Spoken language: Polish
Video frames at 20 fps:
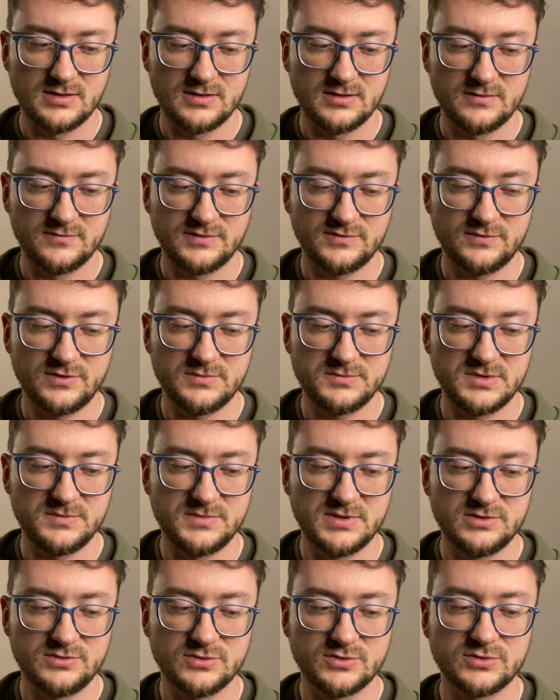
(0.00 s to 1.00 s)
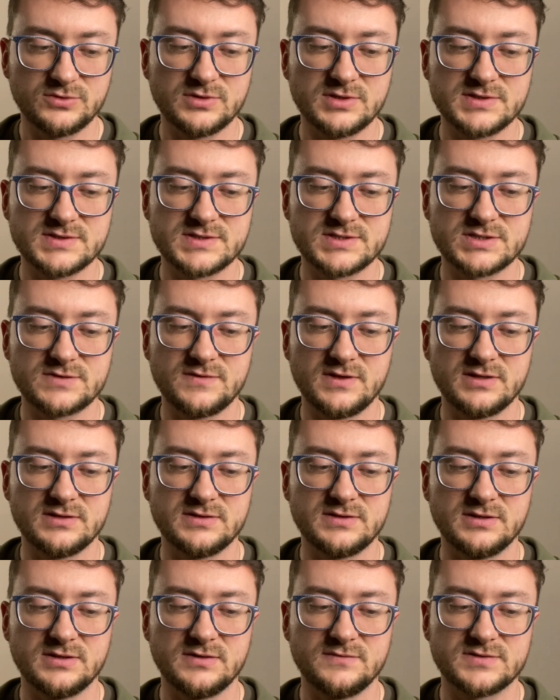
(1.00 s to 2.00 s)
W Twoim imieniu, które jest
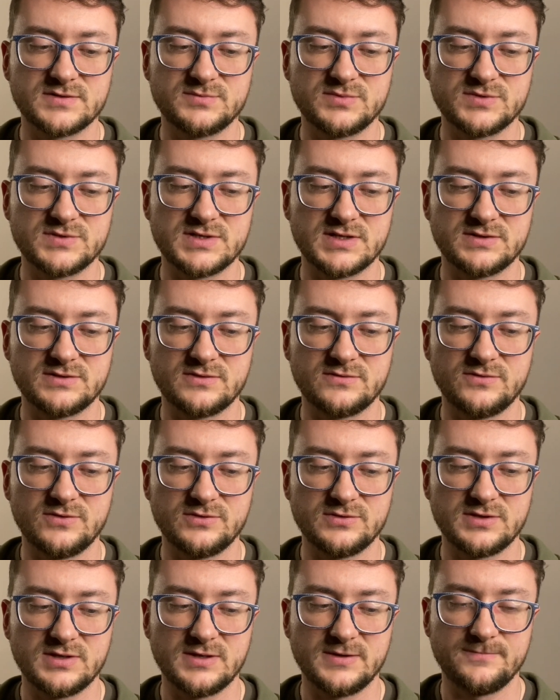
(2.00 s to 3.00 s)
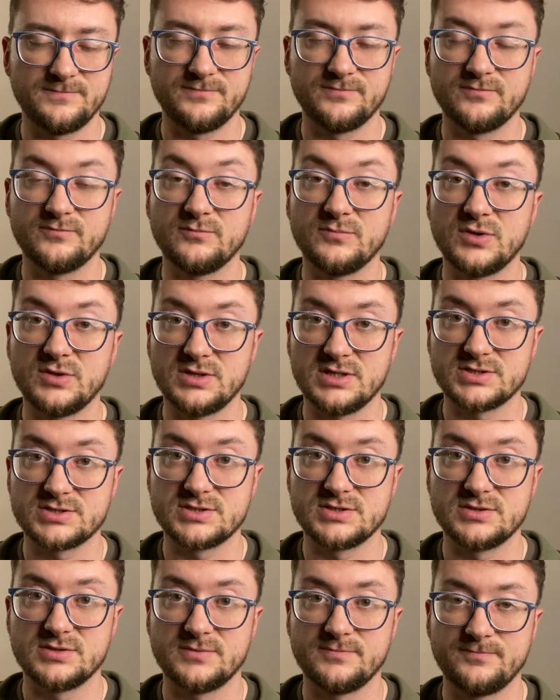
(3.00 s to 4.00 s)
święte i wzbudza trwogę,
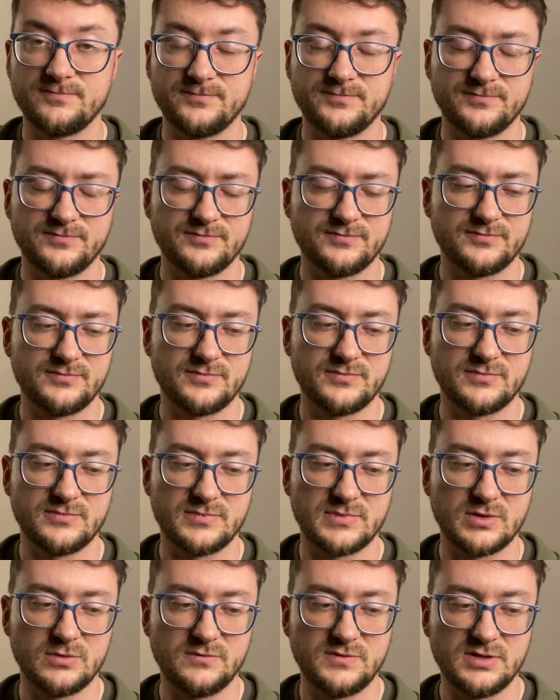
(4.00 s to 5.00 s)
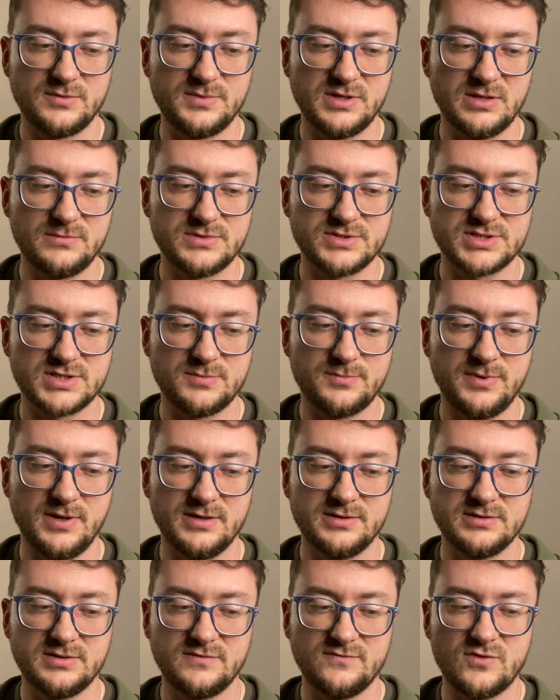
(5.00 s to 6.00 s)
bojaźń, uwielbiamy Cię,
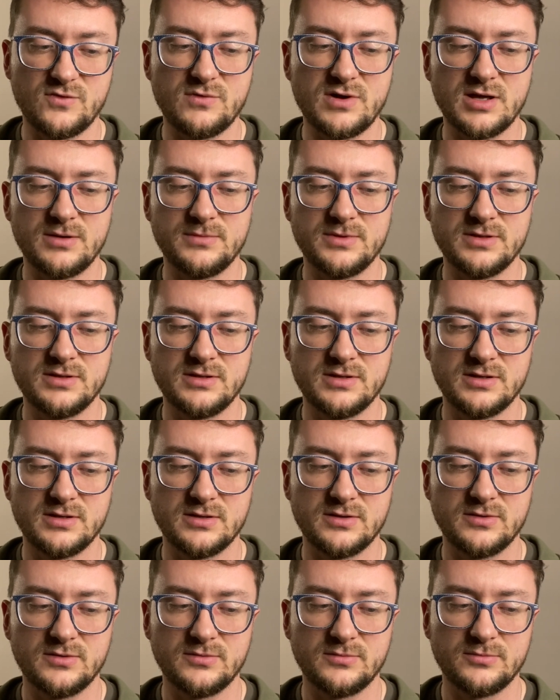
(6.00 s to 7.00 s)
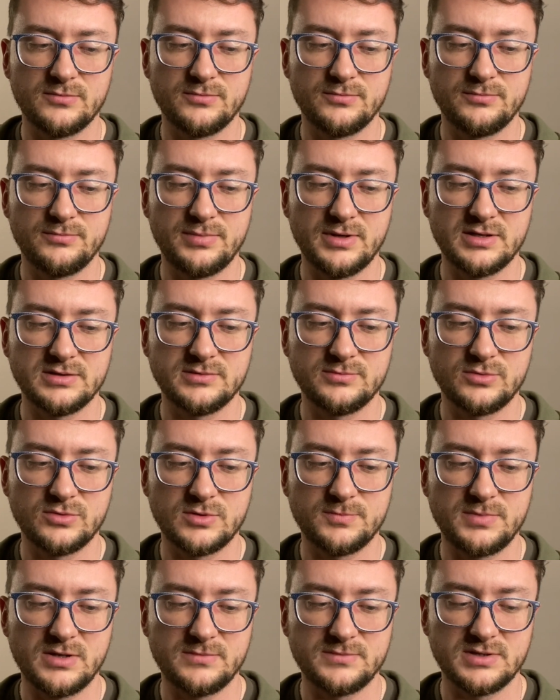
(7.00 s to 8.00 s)
Panie, i wołamy: Pan
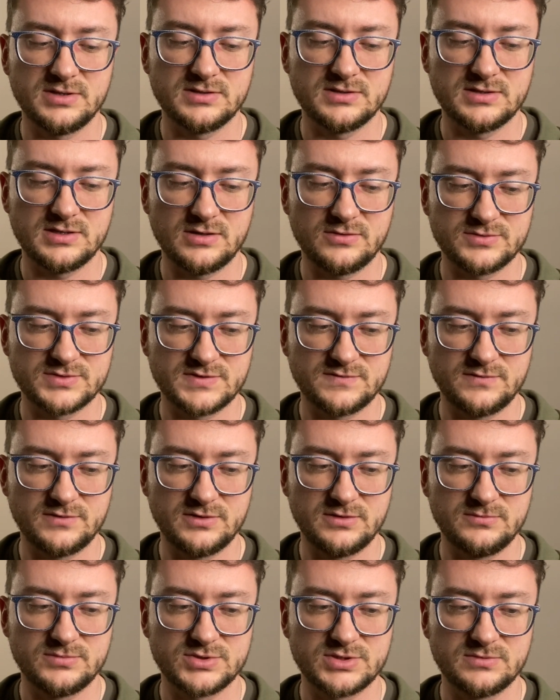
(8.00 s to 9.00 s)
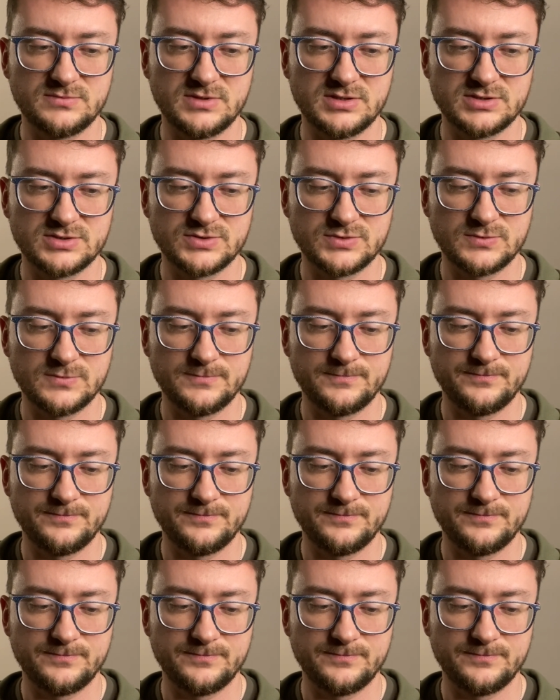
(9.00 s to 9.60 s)
Bóg pamięta o swoim przymierzu.